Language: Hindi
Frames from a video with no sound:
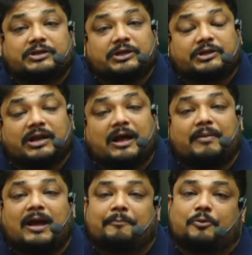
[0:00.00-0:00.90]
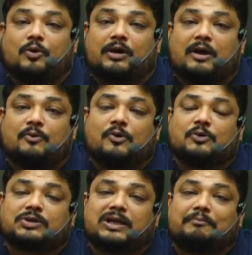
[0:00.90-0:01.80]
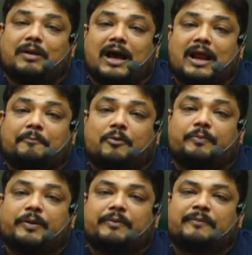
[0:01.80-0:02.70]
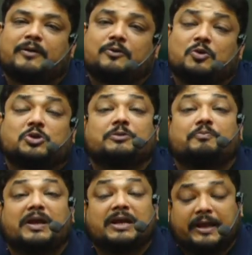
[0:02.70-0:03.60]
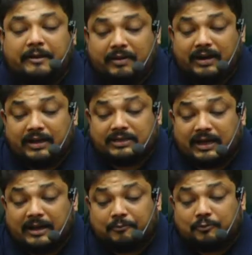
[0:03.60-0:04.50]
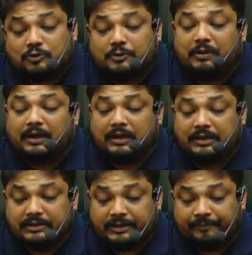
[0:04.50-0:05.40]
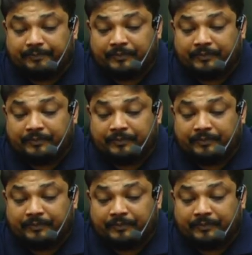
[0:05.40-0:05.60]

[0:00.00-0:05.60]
जितना मैं आपको कराऊंगा उसके बाहर आपको पेपर में कुछ भी नहीं मिलना चाहे आप कुछ भी कर लीजिए